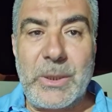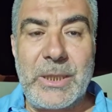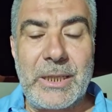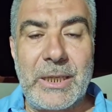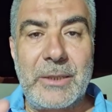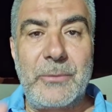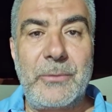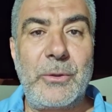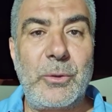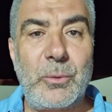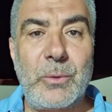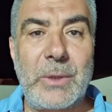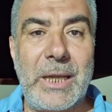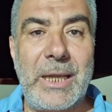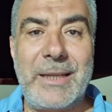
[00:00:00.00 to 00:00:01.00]
ذكرت في
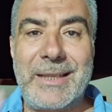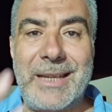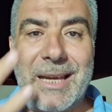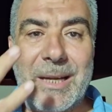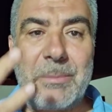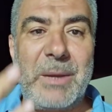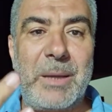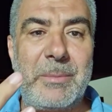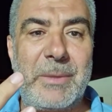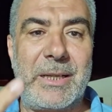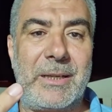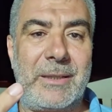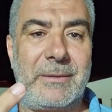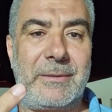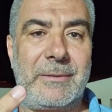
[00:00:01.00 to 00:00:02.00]
القرآن أربع
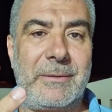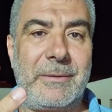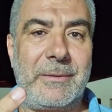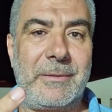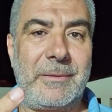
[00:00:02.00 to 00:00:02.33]
مرات